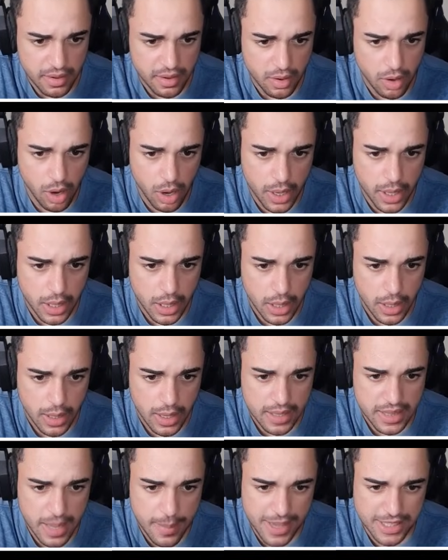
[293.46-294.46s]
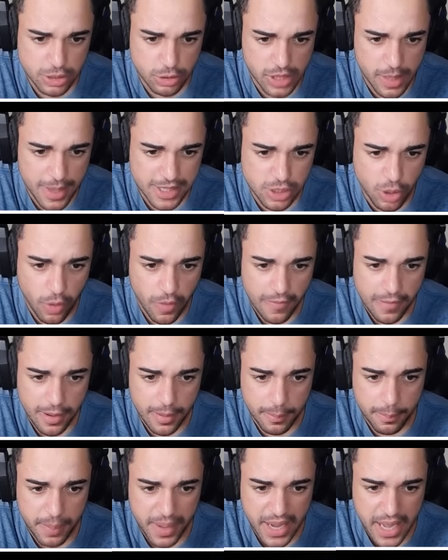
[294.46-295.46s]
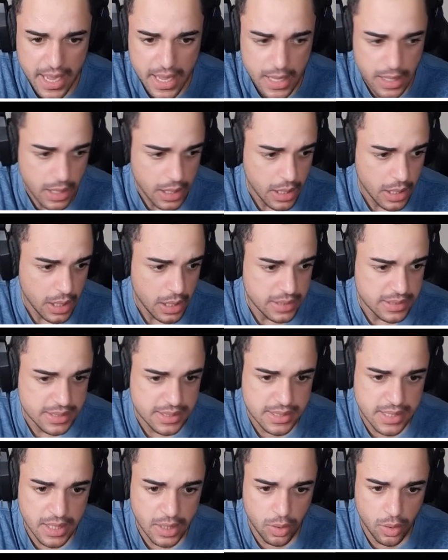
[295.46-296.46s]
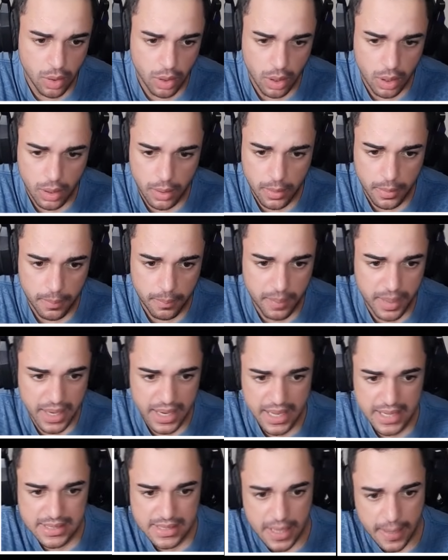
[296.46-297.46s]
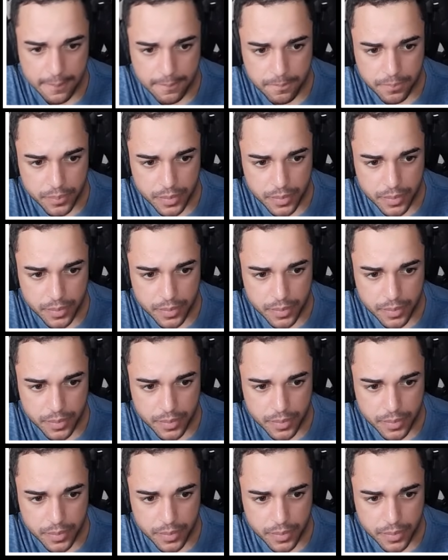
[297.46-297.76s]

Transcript: Corre. Tem mais um, tem mais um. Peguei. Cinco. Beleza.